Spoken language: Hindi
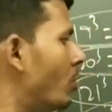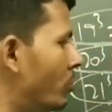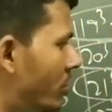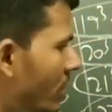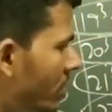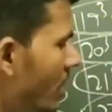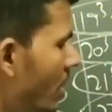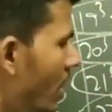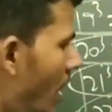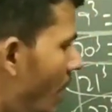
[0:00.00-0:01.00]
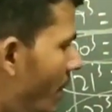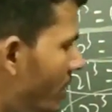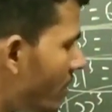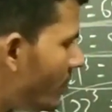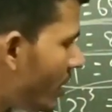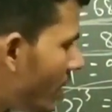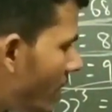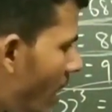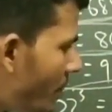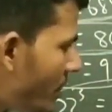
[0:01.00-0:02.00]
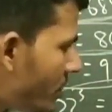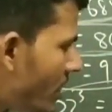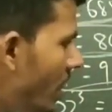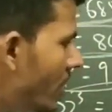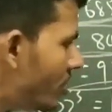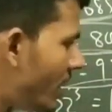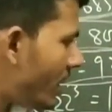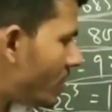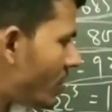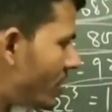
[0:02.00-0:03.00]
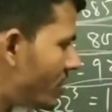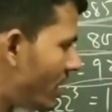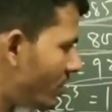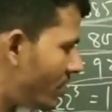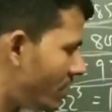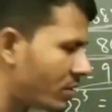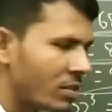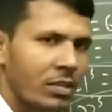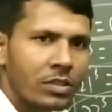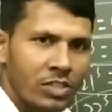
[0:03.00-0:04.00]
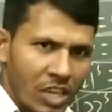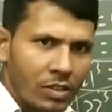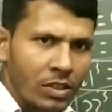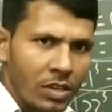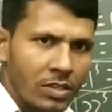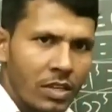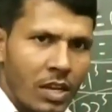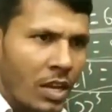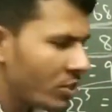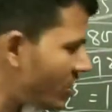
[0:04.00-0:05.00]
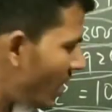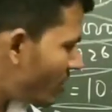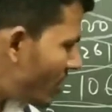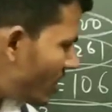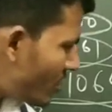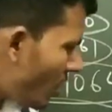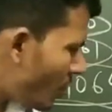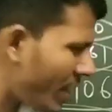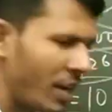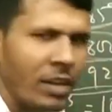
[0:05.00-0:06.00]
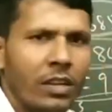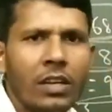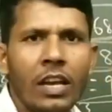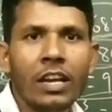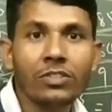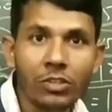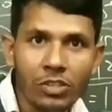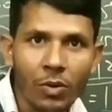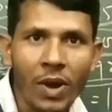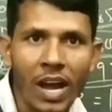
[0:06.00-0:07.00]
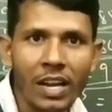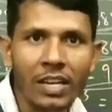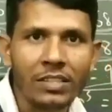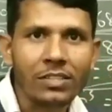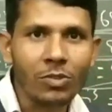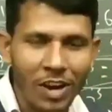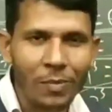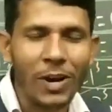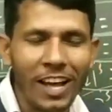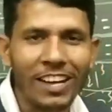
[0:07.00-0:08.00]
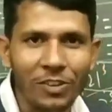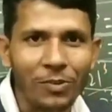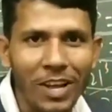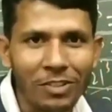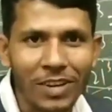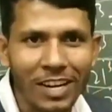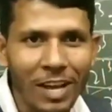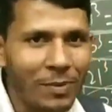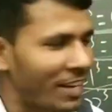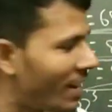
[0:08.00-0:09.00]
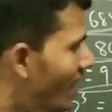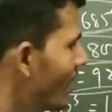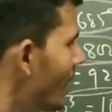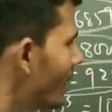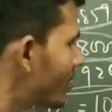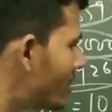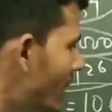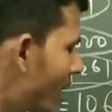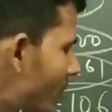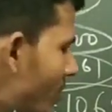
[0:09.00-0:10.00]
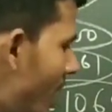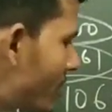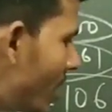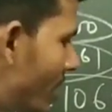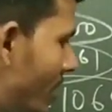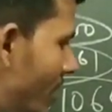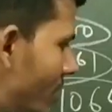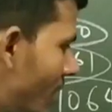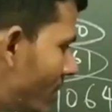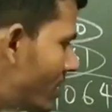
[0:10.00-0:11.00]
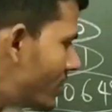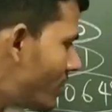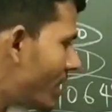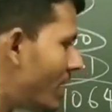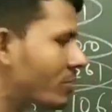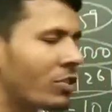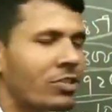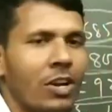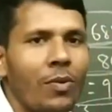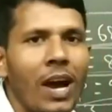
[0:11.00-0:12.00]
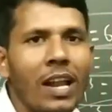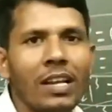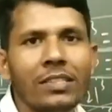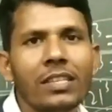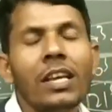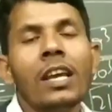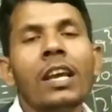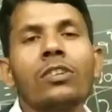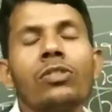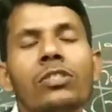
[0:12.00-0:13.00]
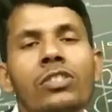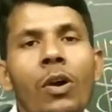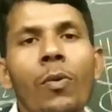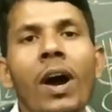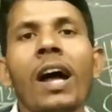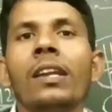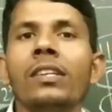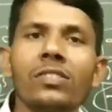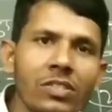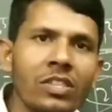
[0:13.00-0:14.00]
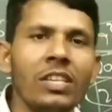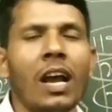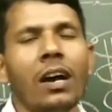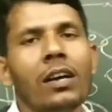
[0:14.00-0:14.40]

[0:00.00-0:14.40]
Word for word: उन्तीस अब अंतिम देखिए यहाँ फिर से छह का स्क्वायर छत्तीस छत्तीस छत्तीस चौके एक सौ चौवालीस थोड़ा बड़ा है तो गुना तो करना ही पड़ेगा छह का स्क्वायर छत्तीस छत्तीस चौके एक सौ चौवालीस एक सौ चौवालीस तिया